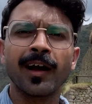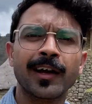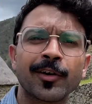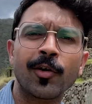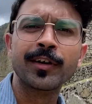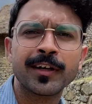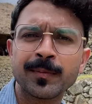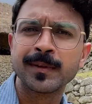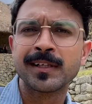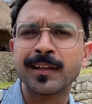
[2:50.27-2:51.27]
अगर कंटेंट
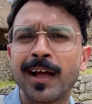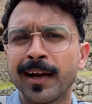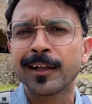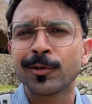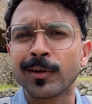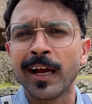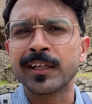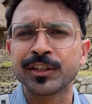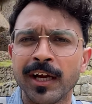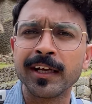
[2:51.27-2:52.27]
पसंद आ रहा है तो
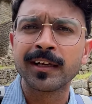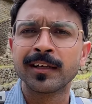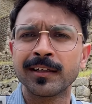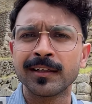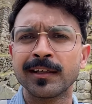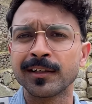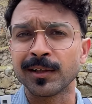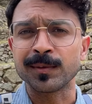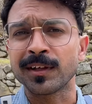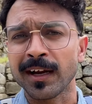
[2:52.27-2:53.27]
लाइक शाइक
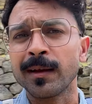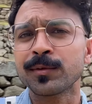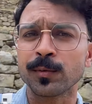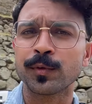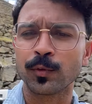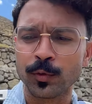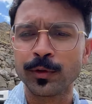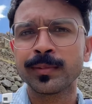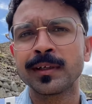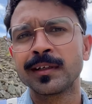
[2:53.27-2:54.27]
सब्सक्राइब
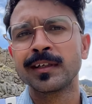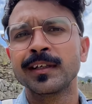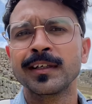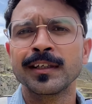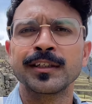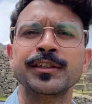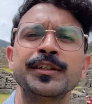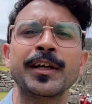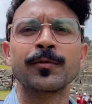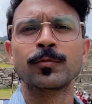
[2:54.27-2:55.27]
सब्सक्रूब
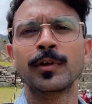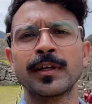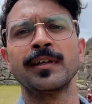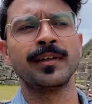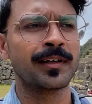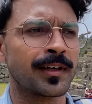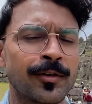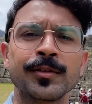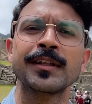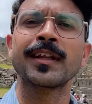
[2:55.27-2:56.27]
शेयर वोर
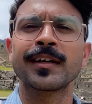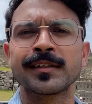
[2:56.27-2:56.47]
करो जनता के